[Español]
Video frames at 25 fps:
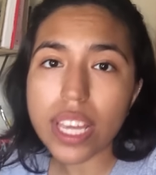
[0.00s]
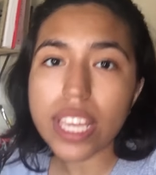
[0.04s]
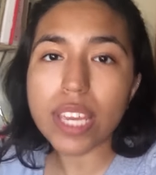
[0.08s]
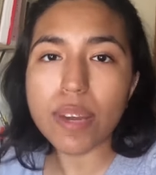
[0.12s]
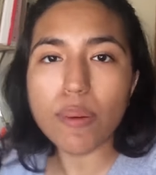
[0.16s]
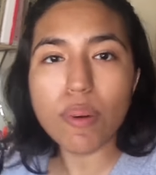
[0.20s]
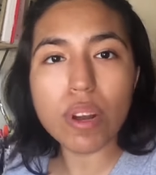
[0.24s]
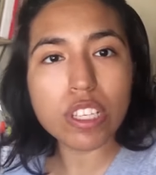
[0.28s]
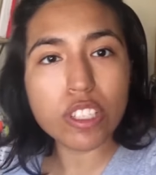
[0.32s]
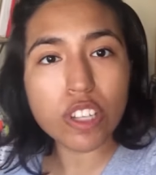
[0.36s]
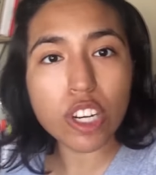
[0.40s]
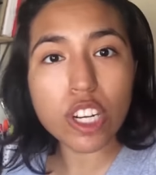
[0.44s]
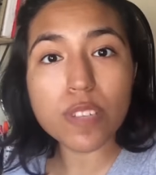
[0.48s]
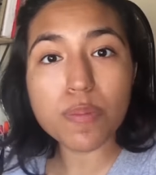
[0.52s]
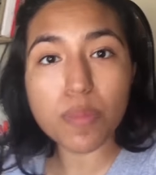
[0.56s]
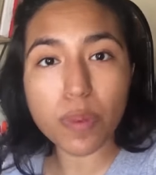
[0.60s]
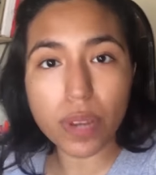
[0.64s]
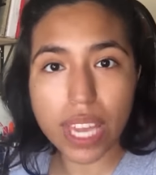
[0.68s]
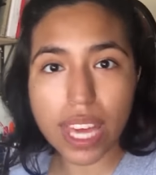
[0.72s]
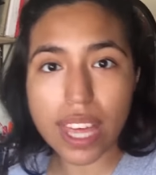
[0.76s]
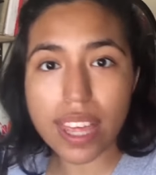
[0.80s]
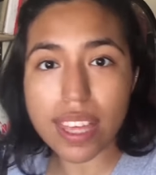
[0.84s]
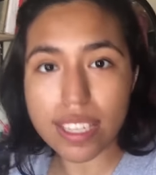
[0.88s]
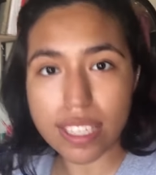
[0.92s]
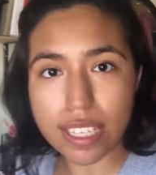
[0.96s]
Igual yo les
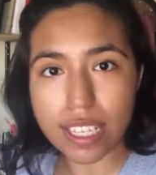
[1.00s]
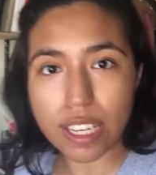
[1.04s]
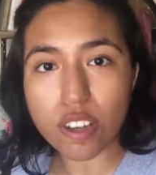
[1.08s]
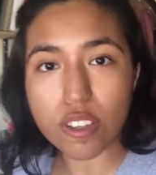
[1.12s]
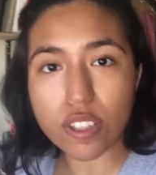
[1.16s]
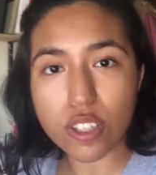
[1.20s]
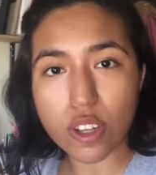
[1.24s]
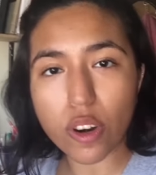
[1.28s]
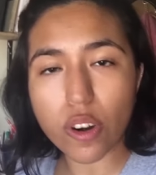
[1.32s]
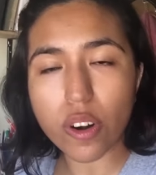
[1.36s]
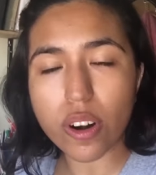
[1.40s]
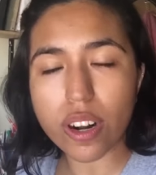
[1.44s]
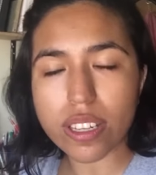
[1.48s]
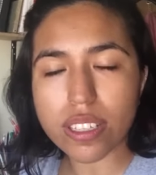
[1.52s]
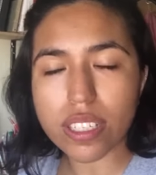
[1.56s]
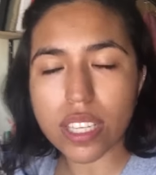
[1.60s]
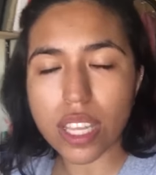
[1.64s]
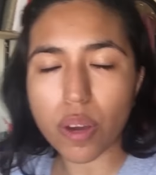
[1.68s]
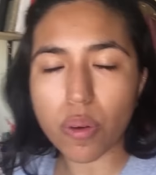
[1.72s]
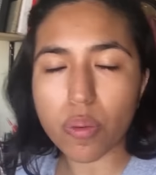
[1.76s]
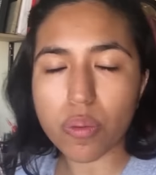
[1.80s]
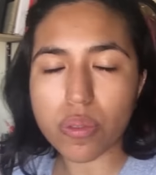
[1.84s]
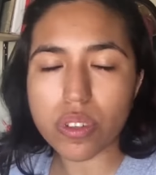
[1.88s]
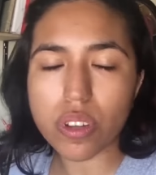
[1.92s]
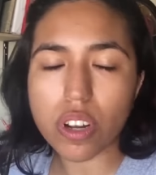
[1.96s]
voy a decir los colores
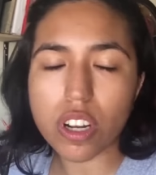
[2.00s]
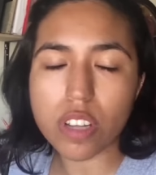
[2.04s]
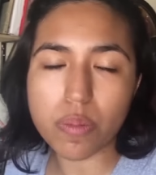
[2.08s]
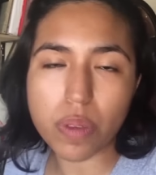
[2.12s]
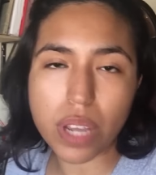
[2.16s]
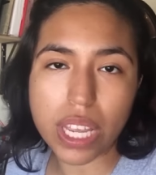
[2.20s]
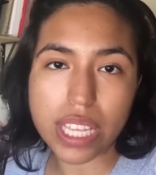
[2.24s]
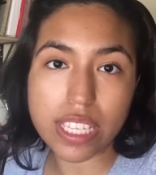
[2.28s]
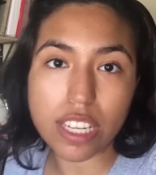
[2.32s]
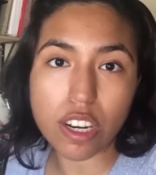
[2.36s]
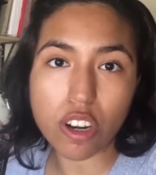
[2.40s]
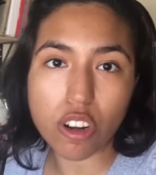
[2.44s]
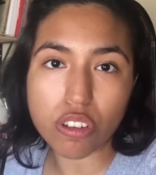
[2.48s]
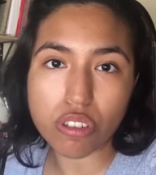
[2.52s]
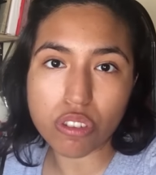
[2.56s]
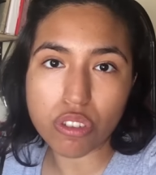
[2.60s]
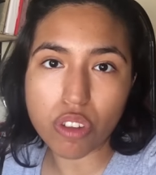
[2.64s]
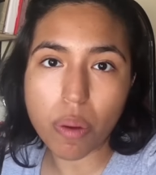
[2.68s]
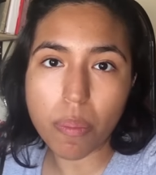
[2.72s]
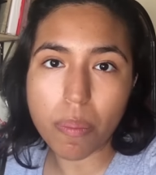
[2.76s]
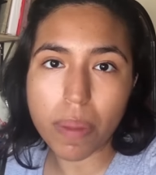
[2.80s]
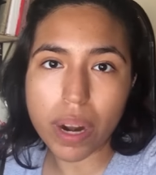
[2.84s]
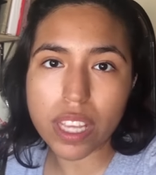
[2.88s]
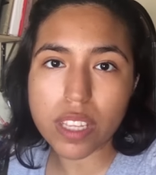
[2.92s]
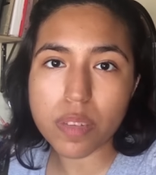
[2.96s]
que uso, les voy a decir los
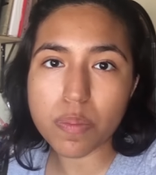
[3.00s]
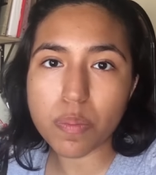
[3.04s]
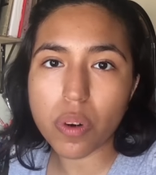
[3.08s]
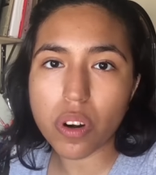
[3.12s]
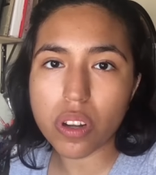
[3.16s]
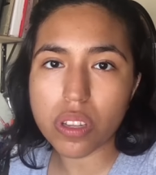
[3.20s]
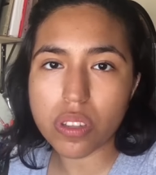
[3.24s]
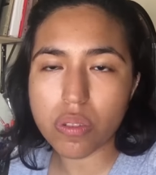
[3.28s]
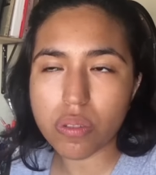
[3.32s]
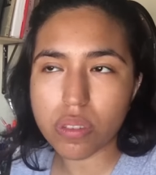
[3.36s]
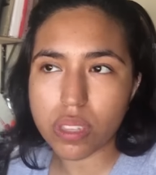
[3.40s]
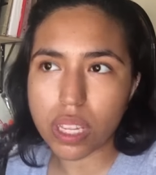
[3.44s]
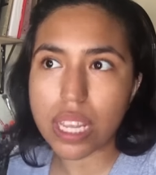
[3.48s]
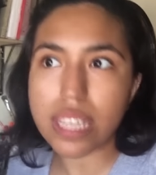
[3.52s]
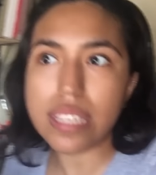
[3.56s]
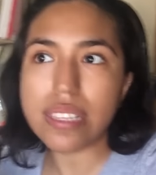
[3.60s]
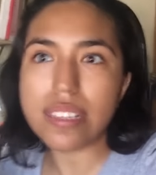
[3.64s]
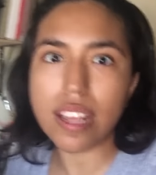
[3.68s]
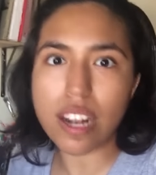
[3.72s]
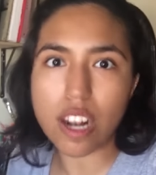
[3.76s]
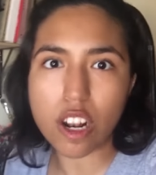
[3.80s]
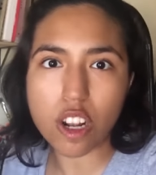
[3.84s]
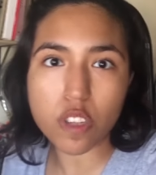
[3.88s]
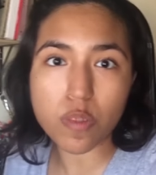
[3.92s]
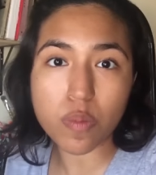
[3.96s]
nombres por si ustedes
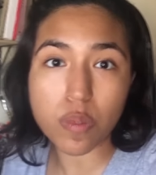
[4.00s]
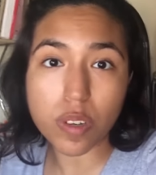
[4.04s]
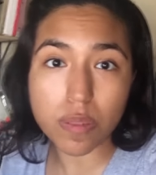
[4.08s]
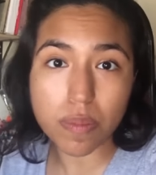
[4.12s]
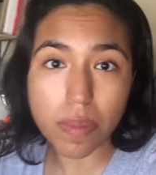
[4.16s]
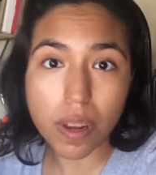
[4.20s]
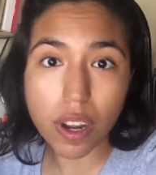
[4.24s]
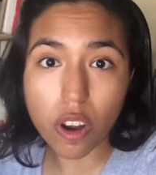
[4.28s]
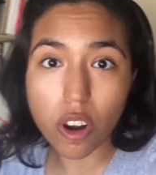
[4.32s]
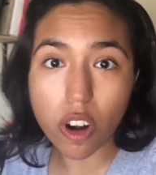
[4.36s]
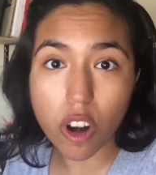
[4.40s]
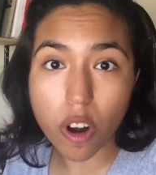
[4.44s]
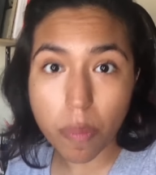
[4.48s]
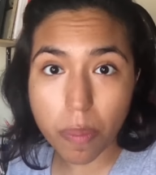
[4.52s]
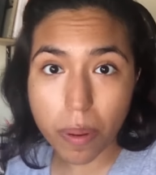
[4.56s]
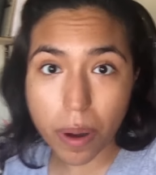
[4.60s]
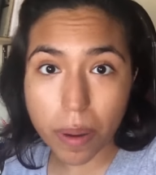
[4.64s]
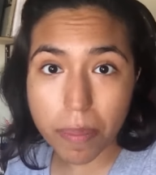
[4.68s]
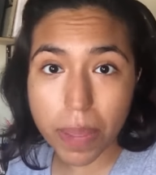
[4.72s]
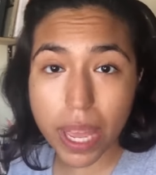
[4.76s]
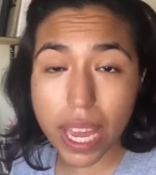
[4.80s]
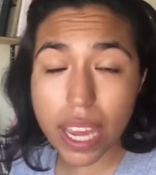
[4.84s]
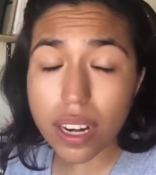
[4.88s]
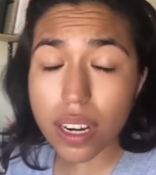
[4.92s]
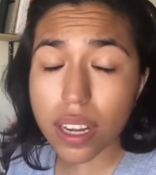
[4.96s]
tienen los prisma color
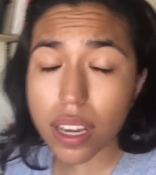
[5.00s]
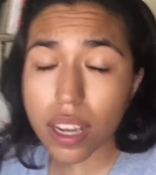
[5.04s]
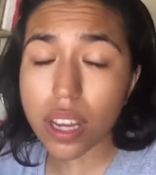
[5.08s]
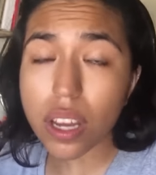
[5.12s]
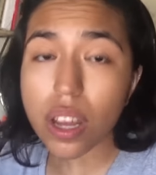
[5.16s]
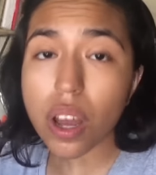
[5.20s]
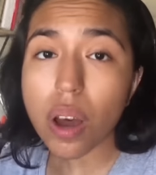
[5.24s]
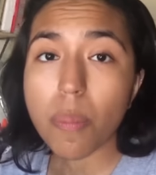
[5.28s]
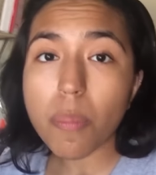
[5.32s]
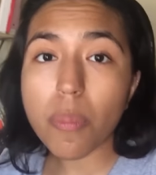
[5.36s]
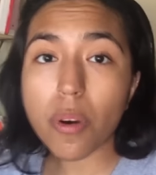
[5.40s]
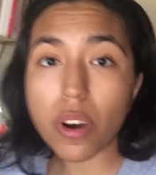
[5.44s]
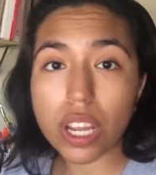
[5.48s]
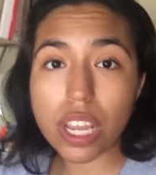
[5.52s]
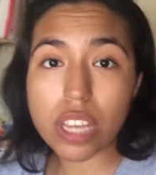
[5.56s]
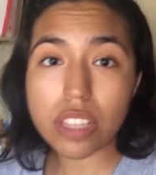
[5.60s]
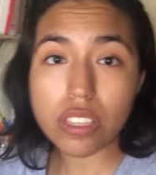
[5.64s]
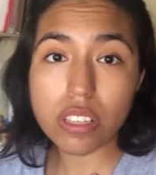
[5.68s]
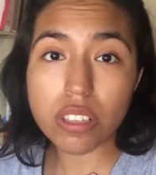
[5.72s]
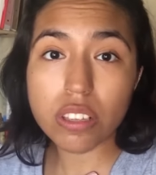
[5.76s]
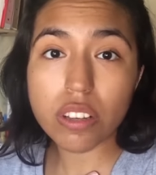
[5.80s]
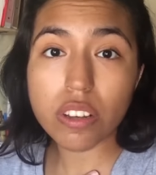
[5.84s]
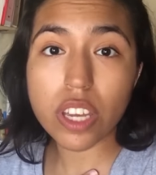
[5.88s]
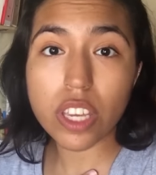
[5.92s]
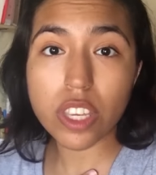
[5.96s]
Premier, porque
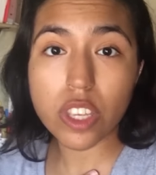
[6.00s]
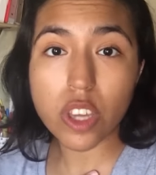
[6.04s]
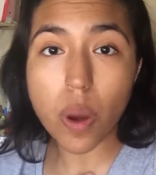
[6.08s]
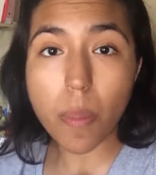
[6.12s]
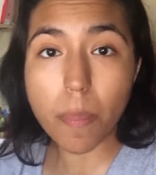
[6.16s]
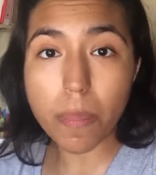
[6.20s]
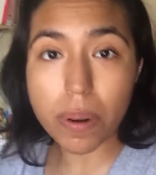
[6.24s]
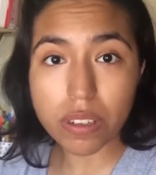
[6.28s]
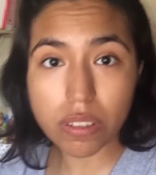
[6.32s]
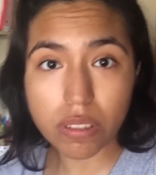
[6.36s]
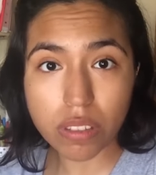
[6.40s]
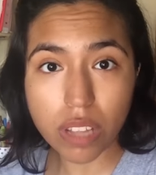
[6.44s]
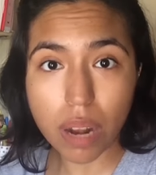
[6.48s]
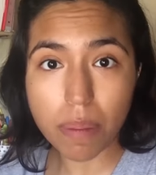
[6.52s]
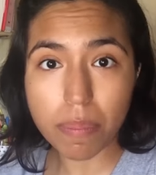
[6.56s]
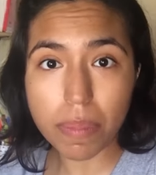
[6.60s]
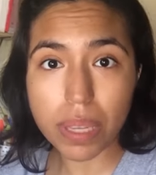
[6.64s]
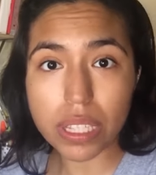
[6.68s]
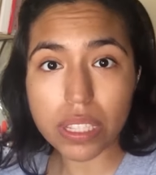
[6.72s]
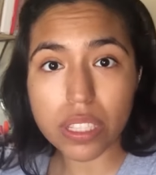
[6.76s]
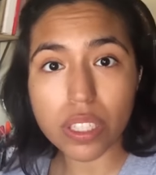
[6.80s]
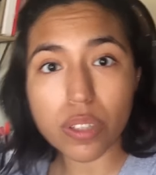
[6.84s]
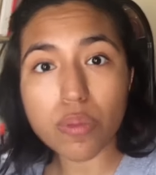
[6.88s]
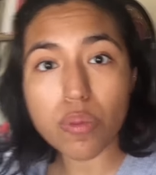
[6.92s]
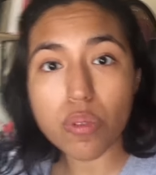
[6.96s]
eso es lo que yo
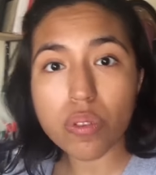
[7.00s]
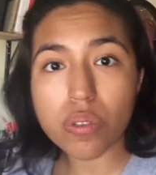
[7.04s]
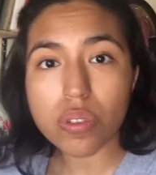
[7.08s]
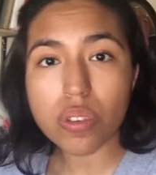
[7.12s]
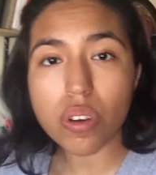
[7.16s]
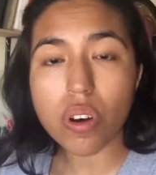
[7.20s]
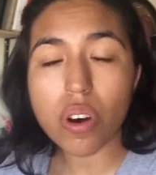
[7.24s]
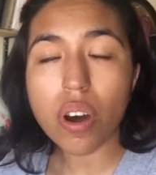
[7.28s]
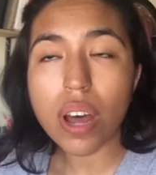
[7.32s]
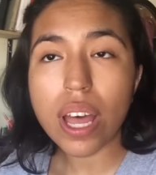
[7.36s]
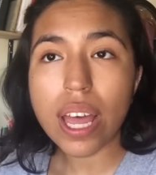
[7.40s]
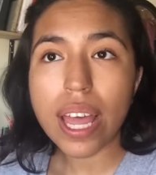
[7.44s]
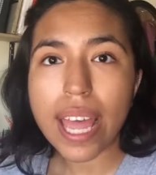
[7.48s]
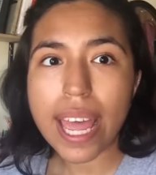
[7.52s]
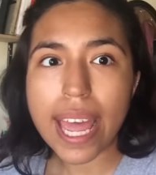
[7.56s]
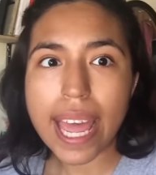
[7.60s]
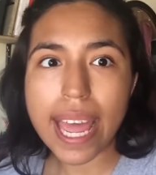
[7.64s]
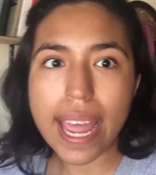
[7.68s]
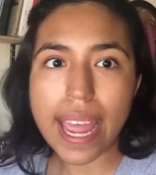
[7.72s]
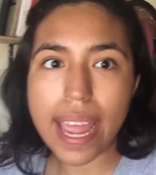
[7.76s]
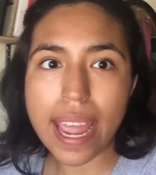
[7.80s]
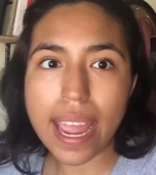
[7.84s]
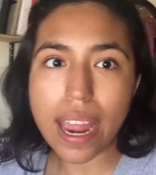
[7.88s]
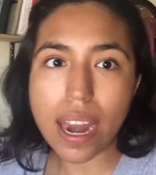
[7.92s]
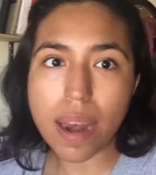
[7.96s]
personalmente uso
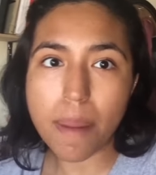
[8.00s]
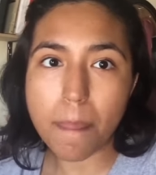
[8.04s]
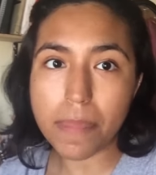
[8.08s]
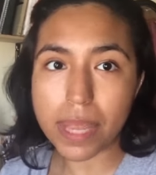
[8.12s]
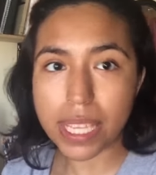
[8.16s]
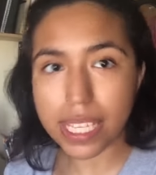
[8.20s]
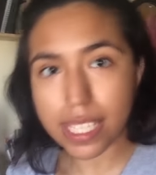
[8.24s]
en